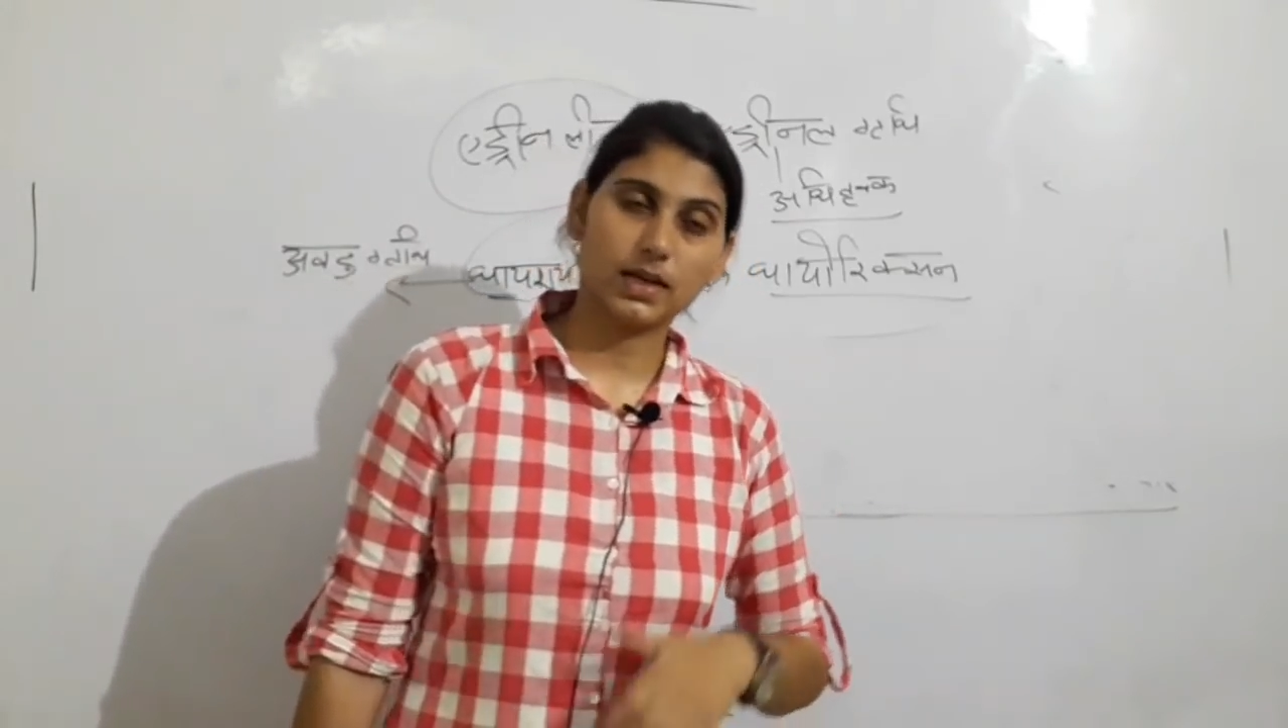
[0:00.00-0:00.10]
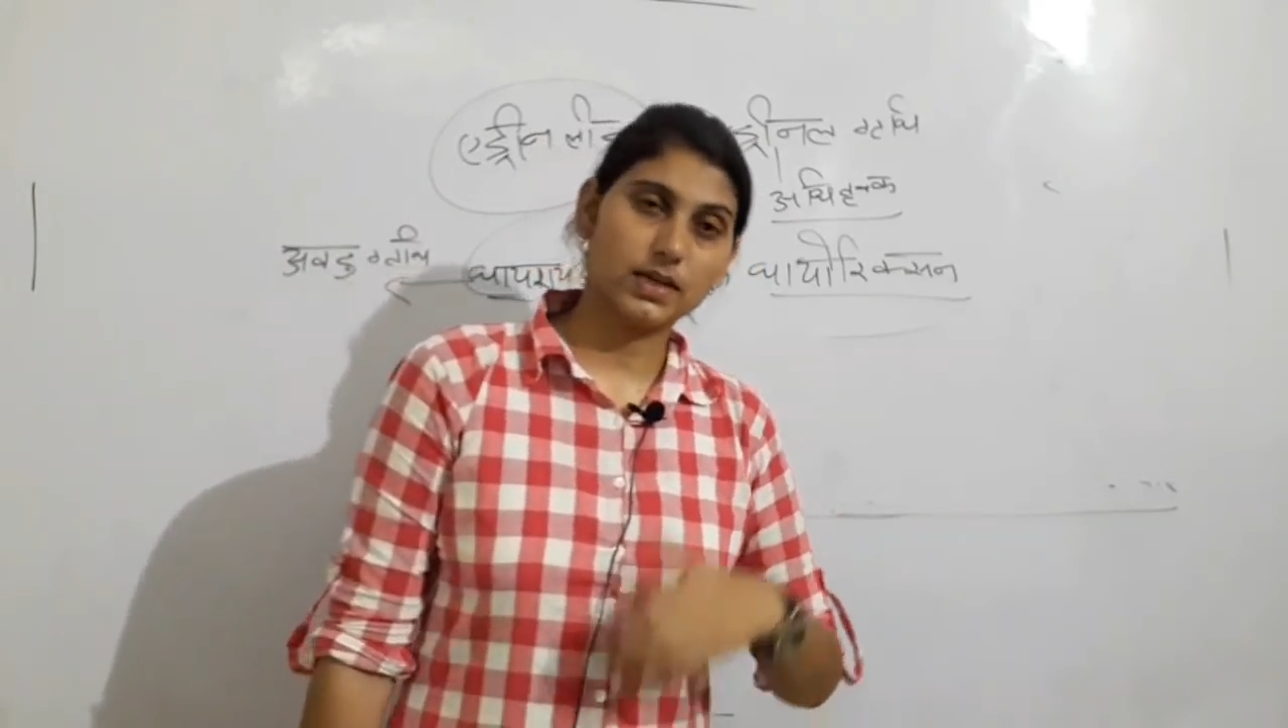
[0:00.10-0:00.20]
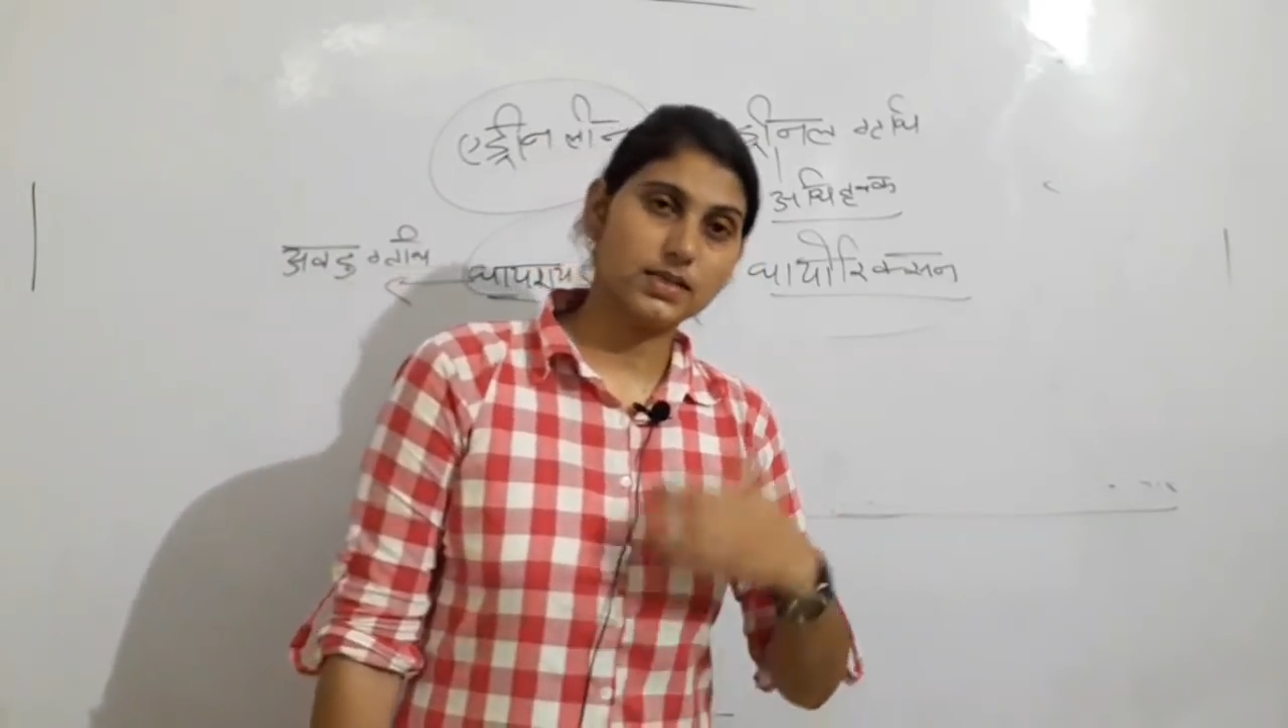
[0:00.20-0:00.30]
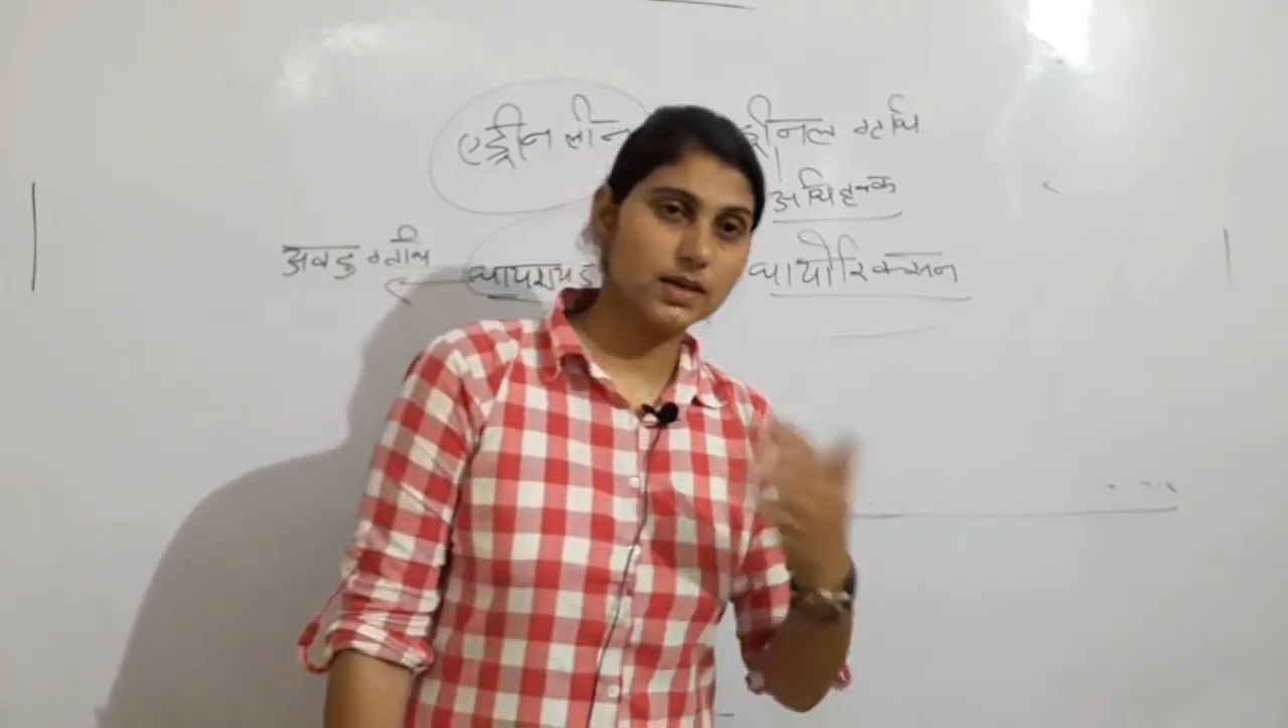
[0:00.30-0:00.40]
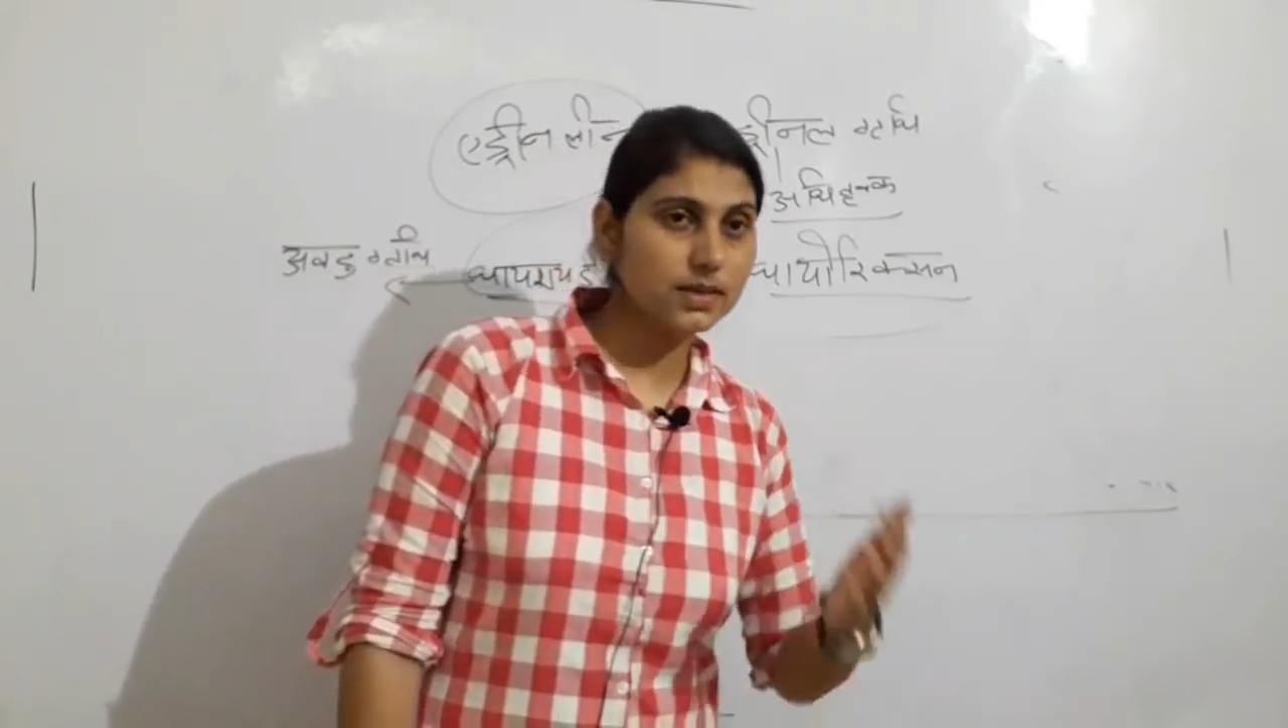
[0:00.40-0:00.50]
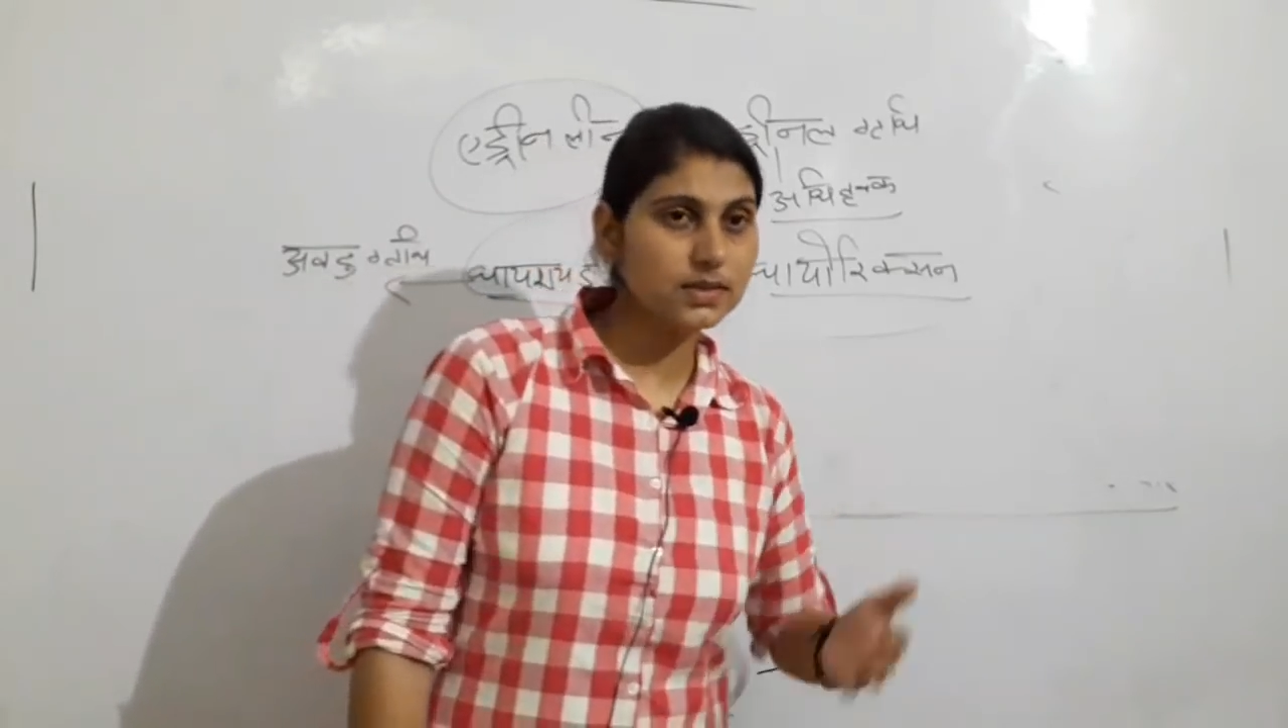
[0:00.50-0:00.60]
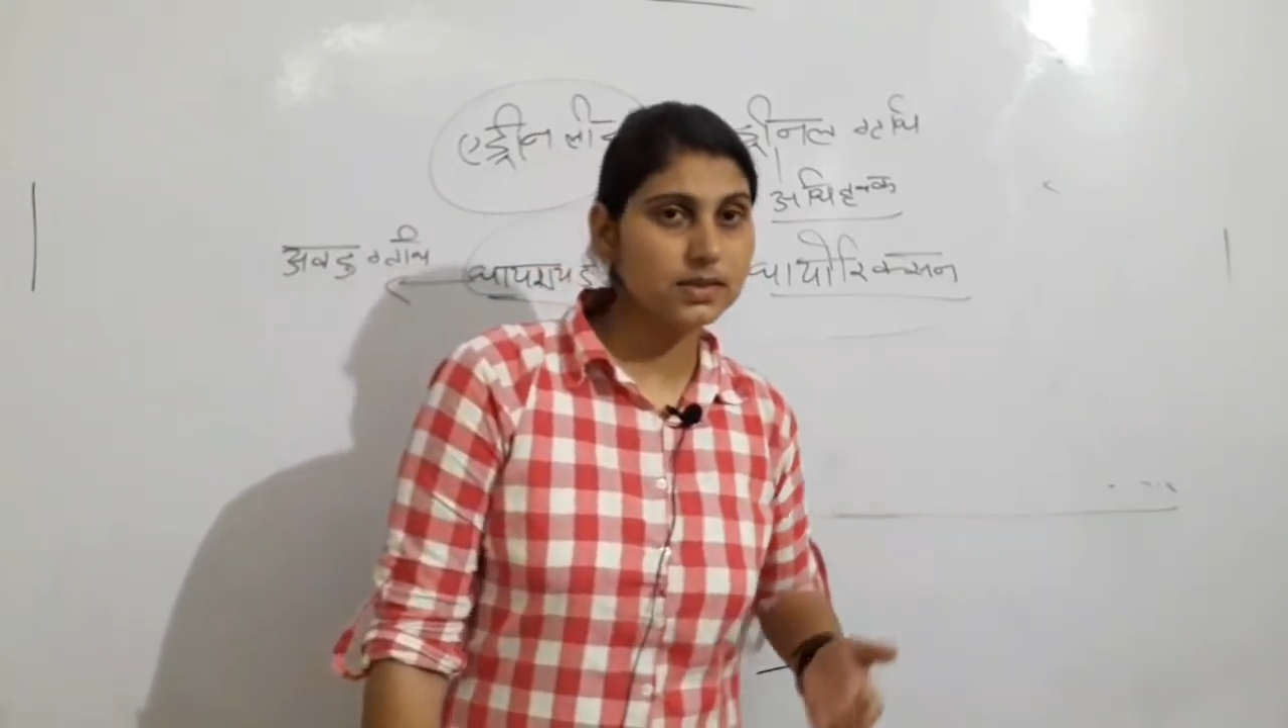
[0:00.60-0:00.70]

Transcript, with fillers: ताकि ज़्यादा